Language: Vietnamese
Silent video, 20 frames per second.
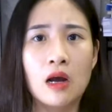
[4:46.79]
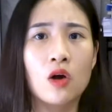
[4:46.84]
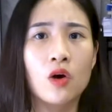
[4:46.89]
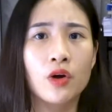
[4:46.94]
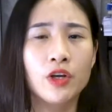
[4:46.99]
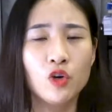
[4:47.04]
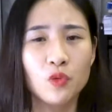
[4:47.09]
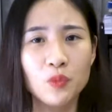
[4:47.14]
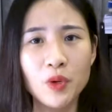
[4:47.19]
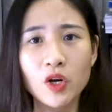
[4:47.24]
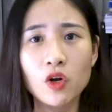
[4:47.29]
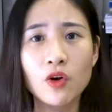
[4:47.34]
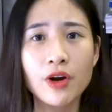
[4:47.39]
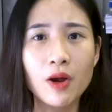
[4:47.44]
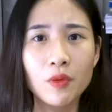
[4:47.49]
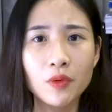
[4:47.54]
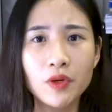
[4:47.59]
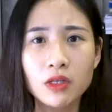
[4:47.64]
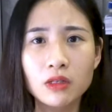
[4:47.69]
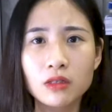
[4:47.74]
có hiểu biết có
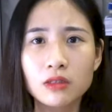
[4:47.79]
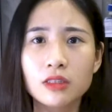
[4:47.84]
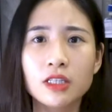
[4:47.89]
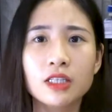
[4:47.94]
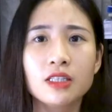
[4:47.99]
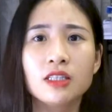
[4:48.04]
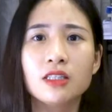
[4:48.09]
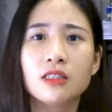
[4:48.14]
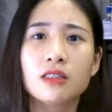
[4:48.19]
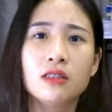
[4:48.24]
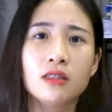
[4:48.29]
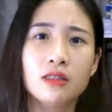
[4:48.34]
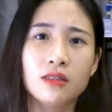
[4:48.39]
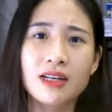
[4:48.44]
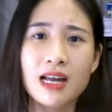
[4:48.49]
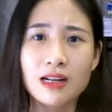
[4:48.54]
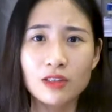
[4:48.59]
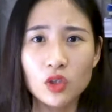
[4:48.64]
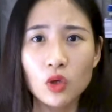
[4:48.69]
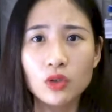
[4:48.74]
đạo đức thế thì
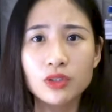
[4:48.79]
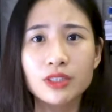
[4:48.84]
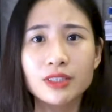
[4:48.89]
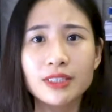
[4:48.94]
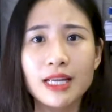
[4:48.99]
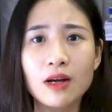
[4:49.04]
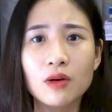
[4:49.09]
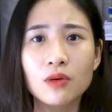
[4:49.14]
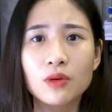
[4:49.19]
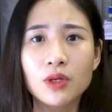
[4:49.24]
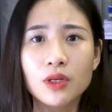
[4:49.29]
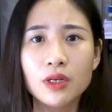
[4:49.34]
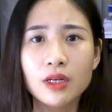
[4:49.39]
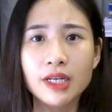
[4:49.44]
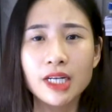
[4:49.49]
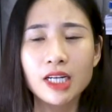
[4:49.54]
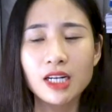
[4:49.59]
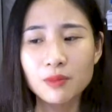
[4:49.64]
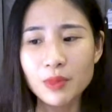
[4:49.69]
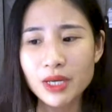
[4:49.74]
càng tốt chứ sao
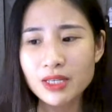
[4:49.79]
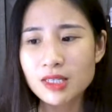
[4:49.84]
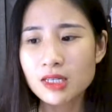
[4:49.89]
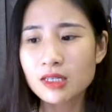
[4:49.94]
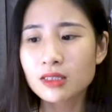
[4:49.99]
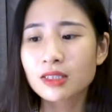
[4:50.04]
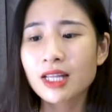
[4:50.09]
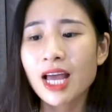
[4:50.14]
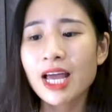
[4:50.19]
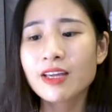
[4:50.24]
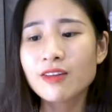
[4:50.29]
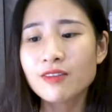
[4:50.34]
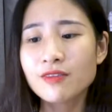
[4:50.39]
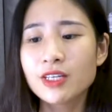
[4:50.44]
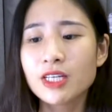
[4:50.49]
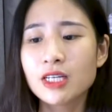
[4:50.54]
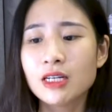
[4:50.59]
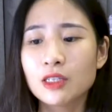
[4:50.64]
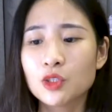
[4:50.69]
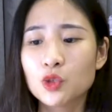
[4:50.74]
nên là bây giờ thay
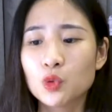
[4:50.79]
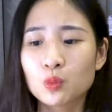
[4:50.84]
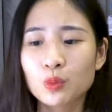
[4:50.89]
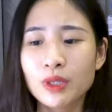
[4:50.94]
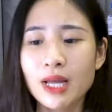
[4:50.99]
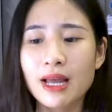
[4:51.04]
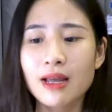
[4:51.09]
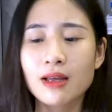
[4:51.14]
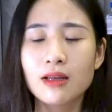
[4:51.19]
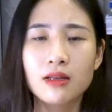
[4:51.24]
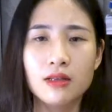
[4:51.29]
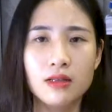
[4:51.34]
vì là chúng ta